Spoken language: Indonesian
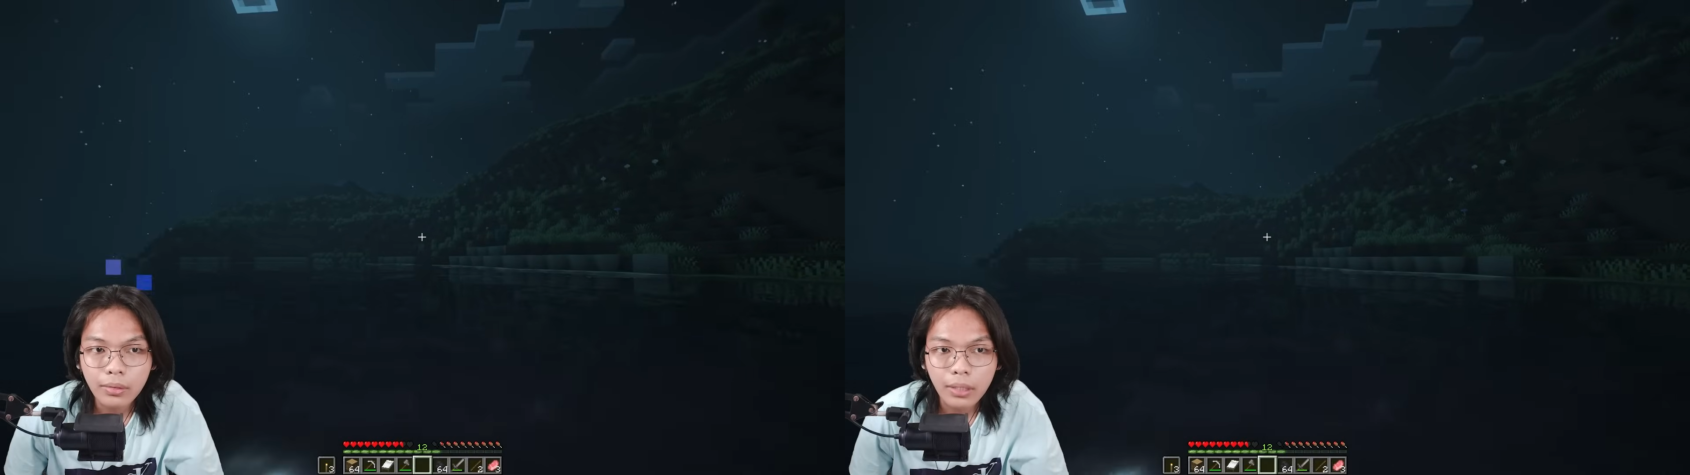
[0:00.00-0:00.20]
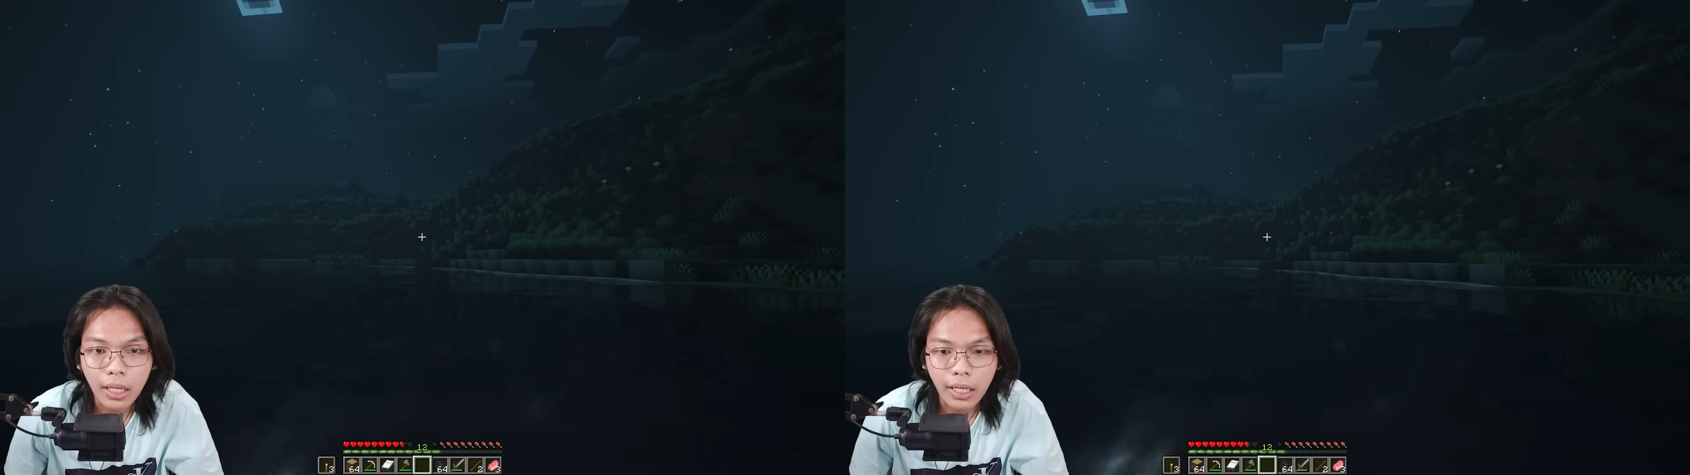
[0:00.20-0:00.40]

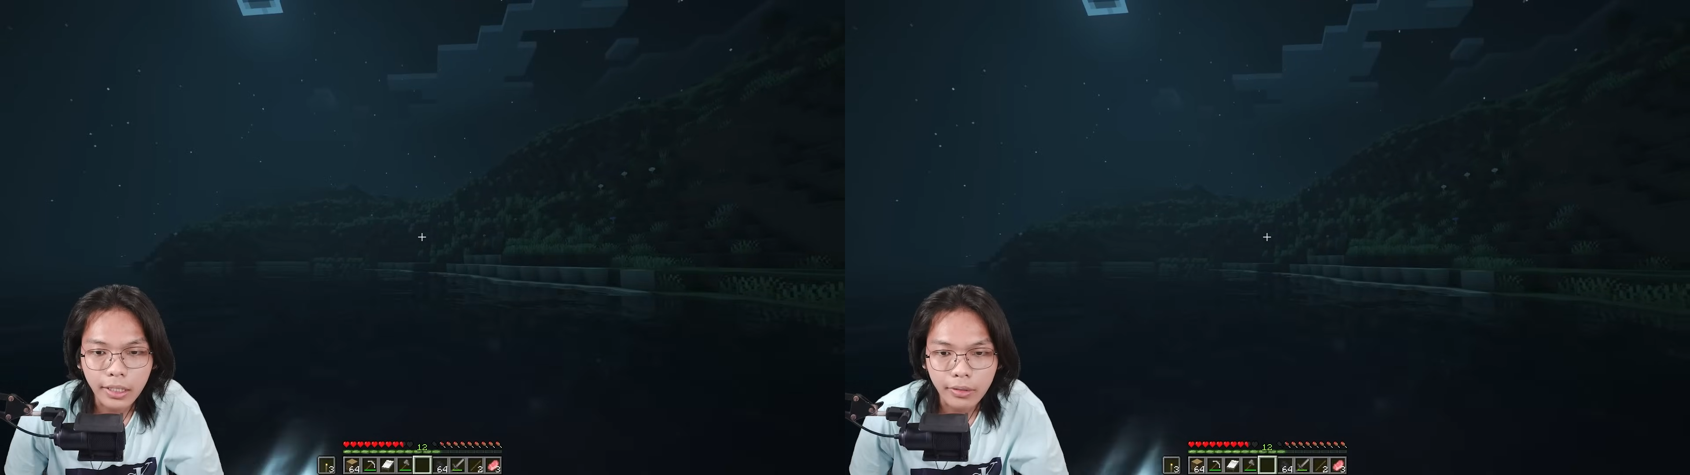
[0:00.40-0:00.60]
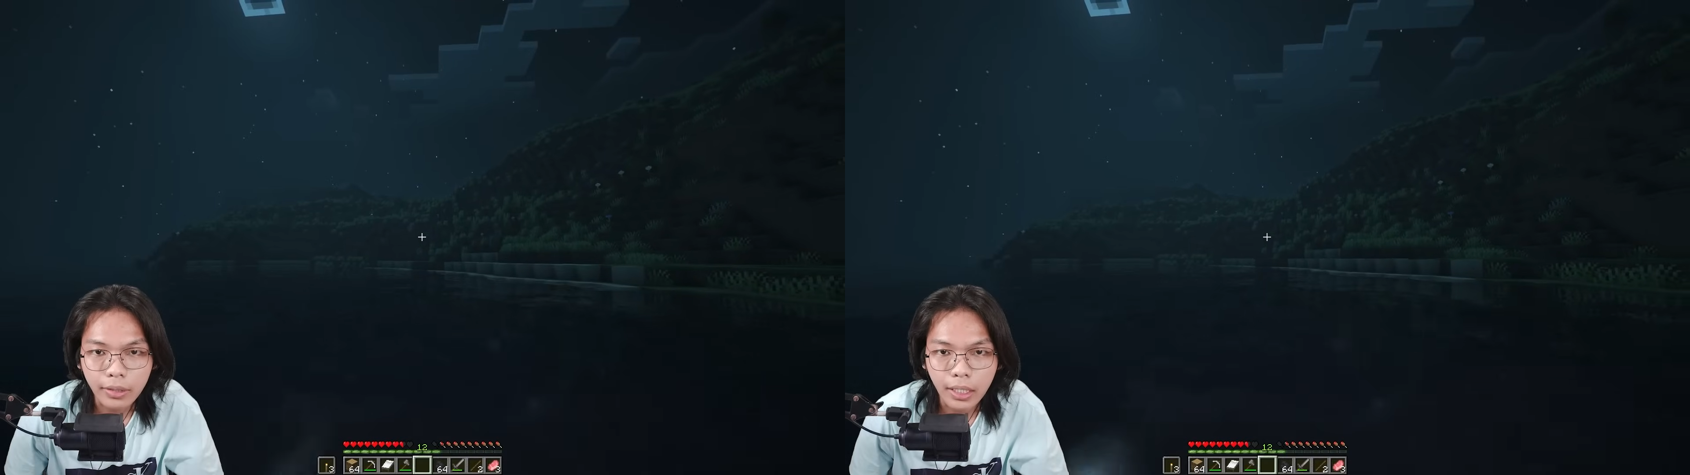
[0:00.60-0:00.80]
Nah,
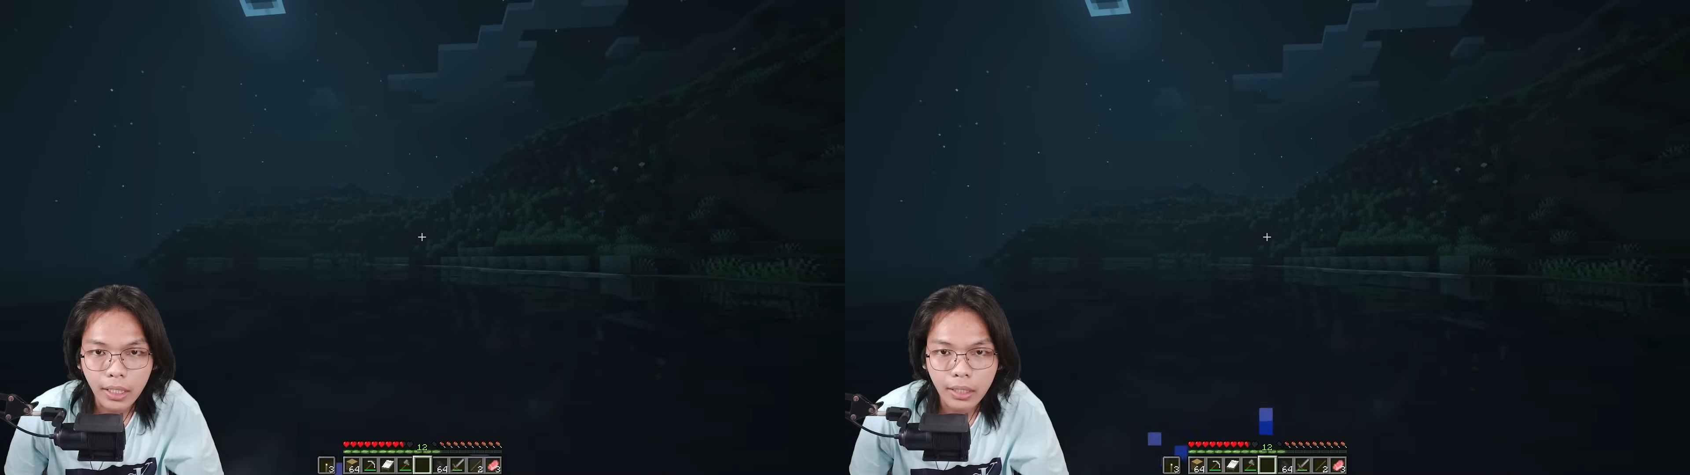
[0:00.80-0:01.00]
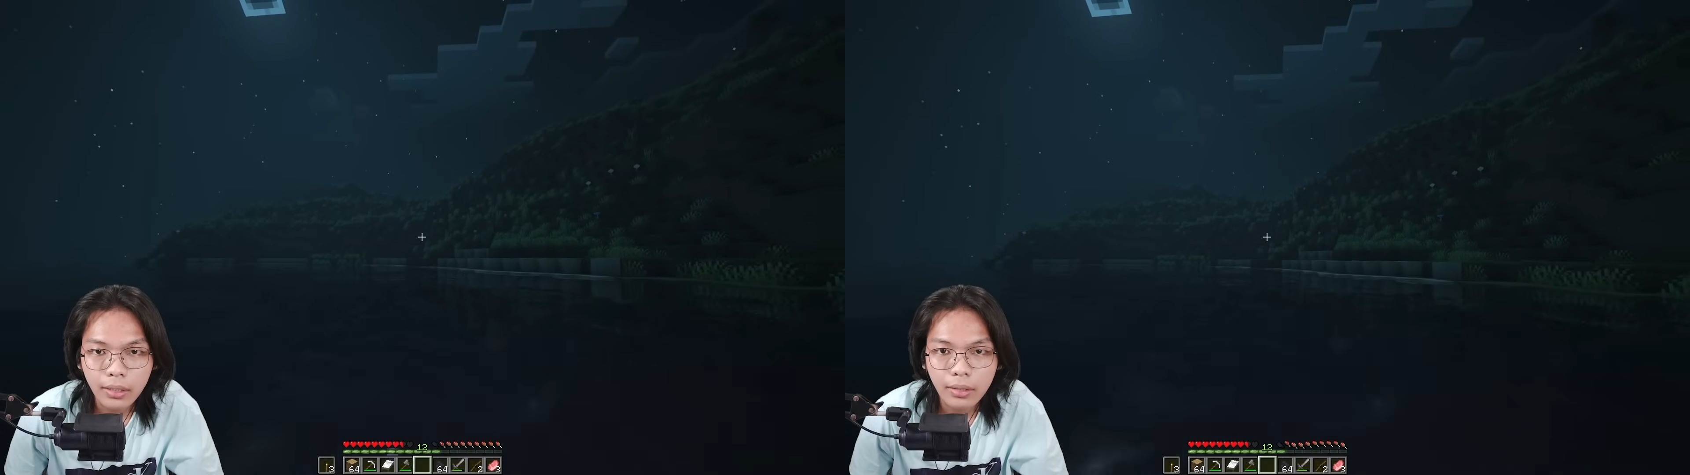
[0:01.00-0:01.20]
itu dia.
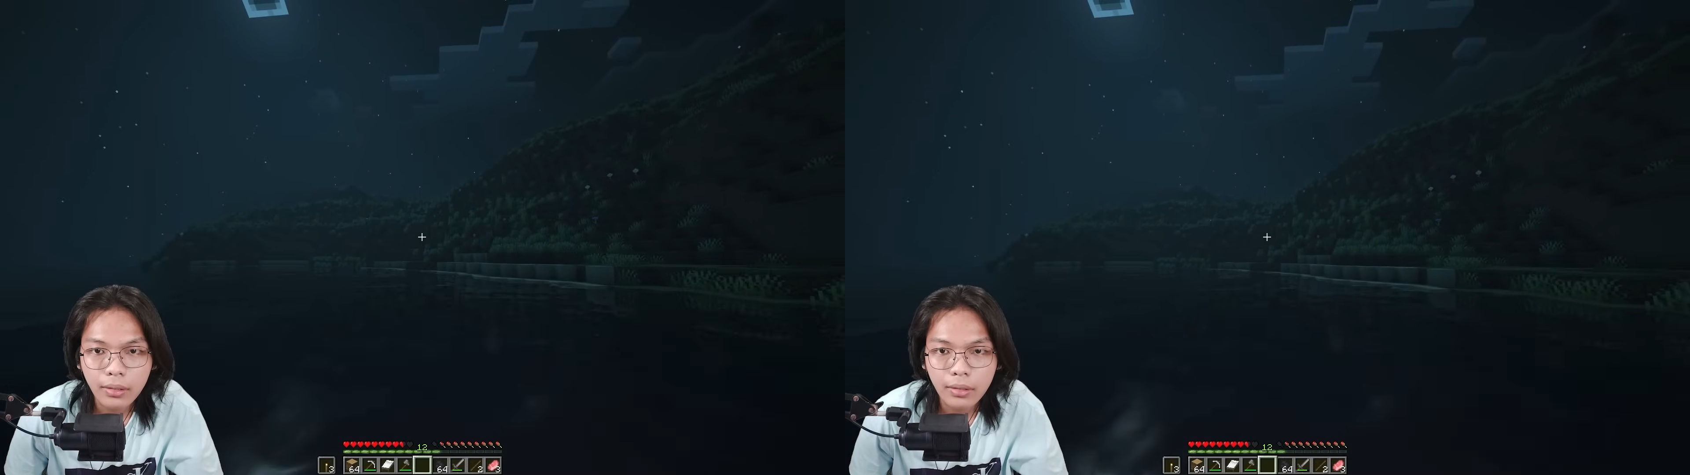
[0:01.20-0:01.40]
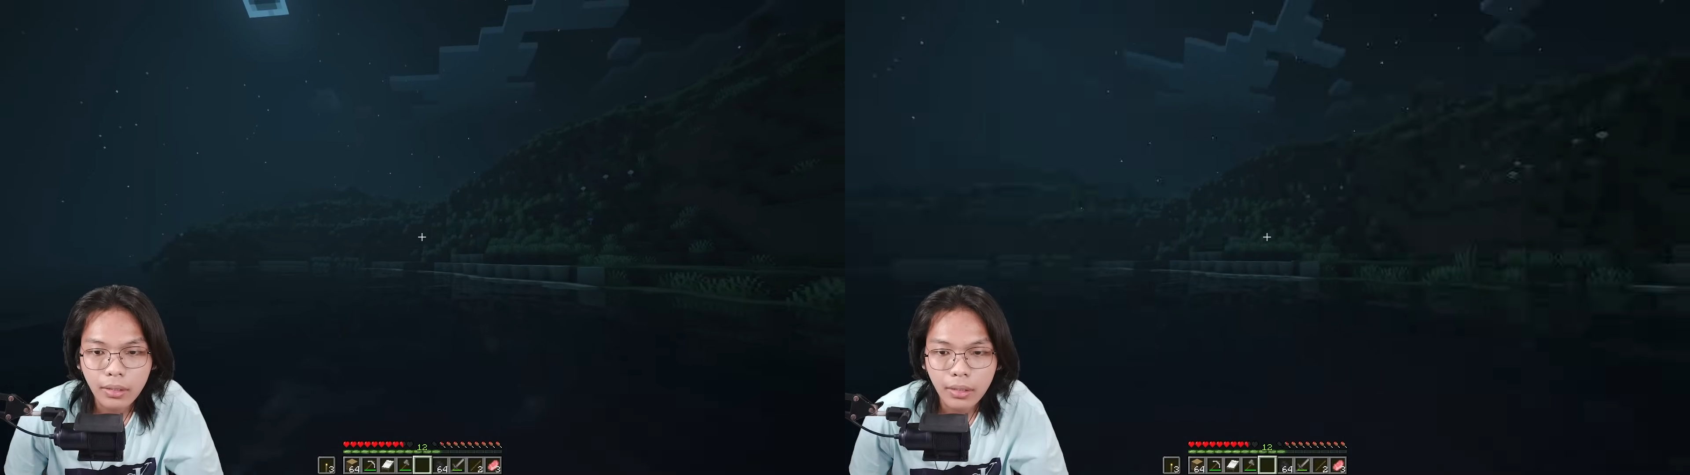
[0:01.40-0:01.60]

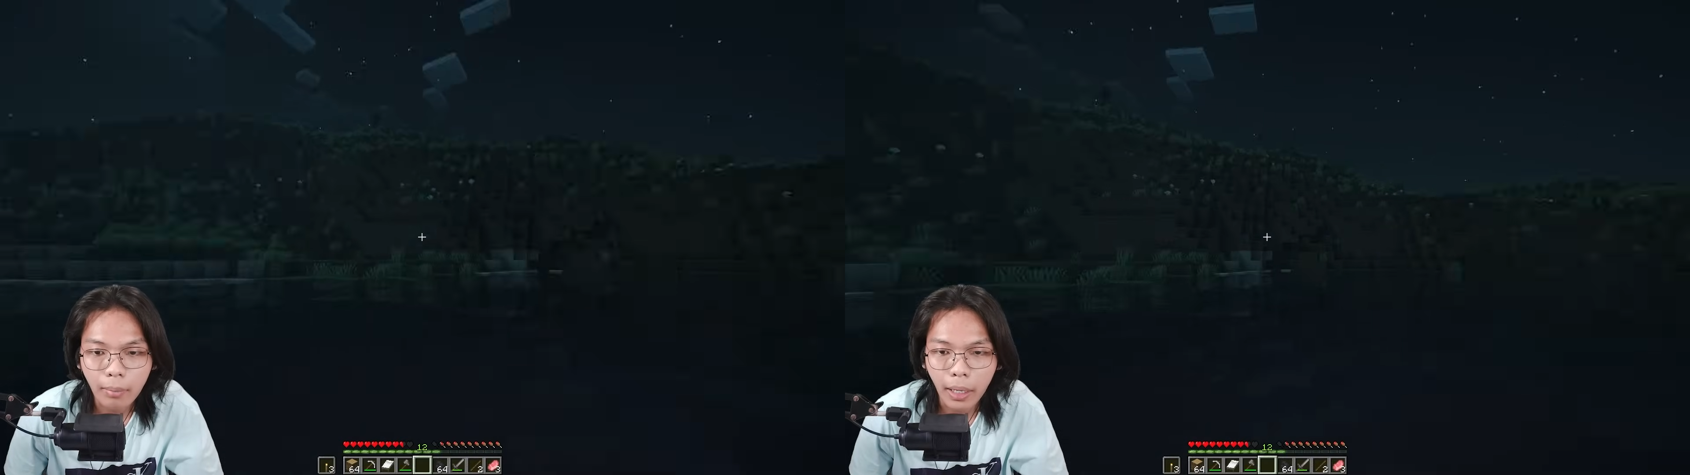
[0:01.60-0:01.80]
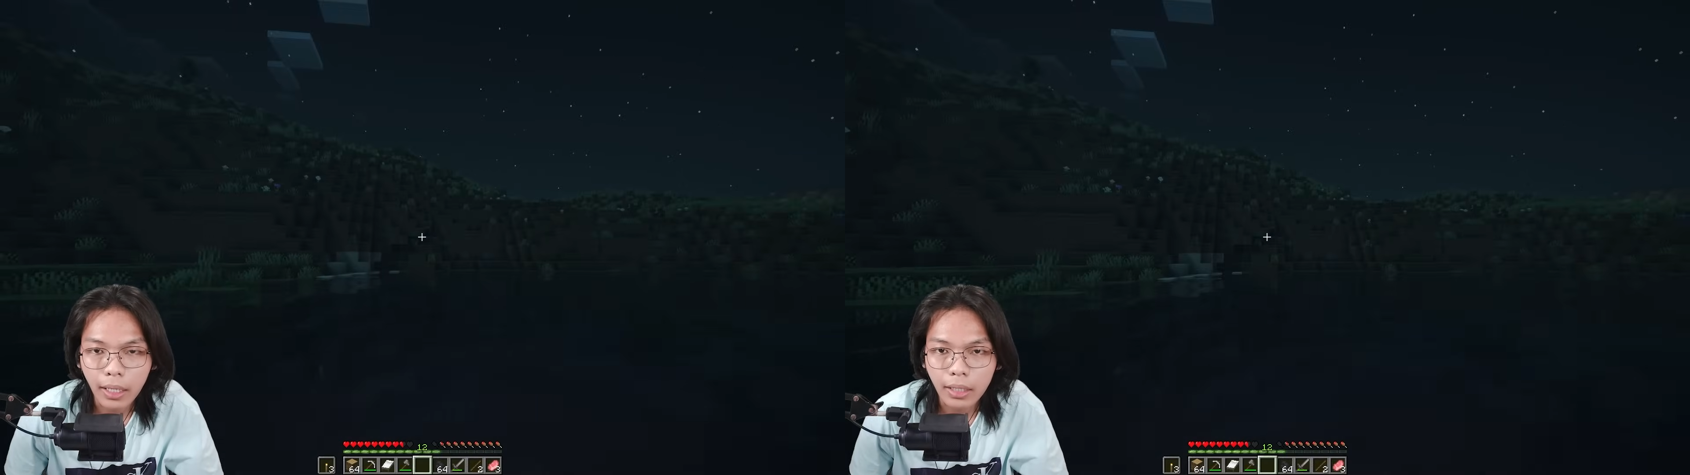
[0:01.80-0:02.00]

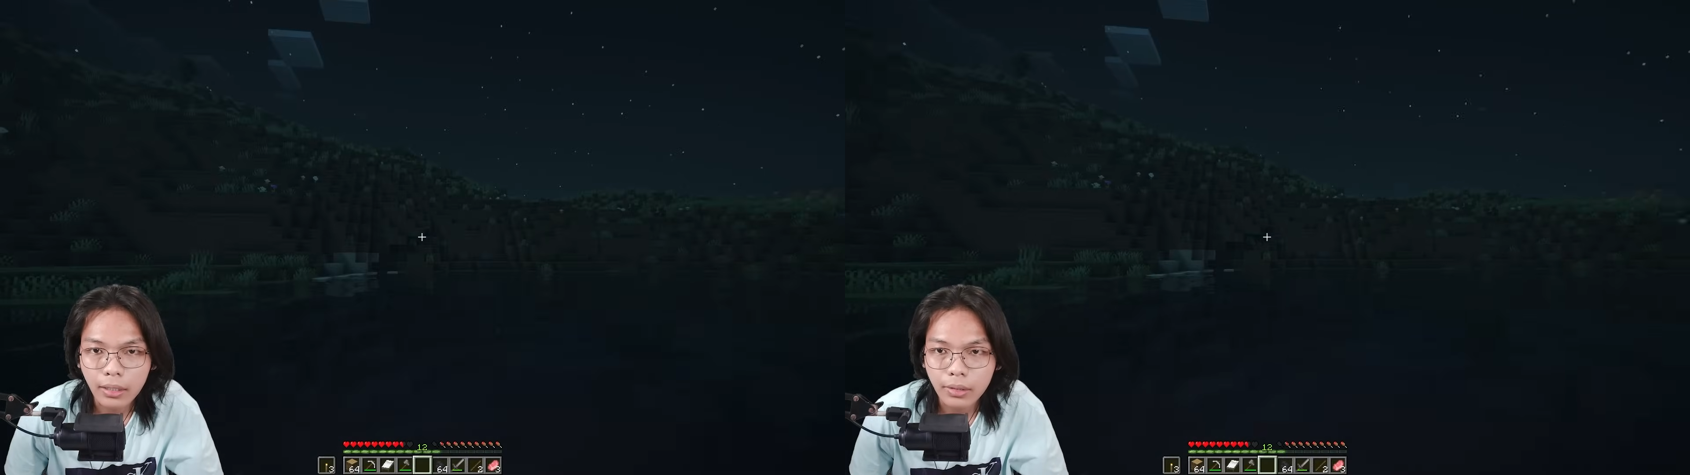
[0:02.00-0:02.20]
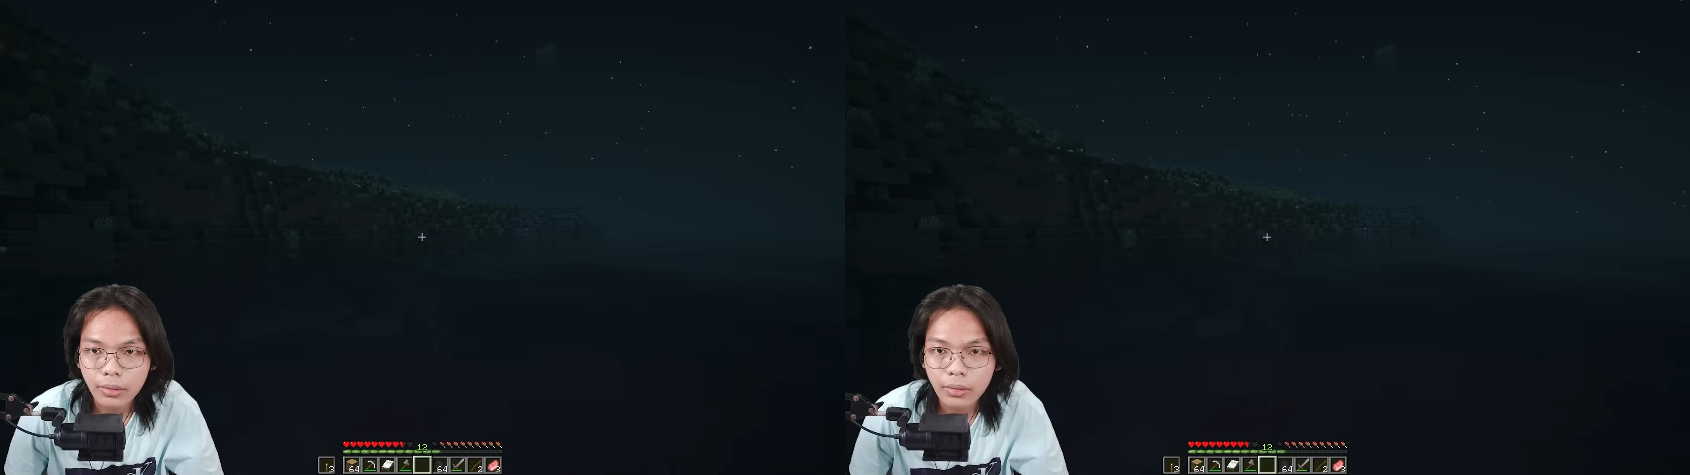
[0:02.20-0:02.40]
Kemana kah itu?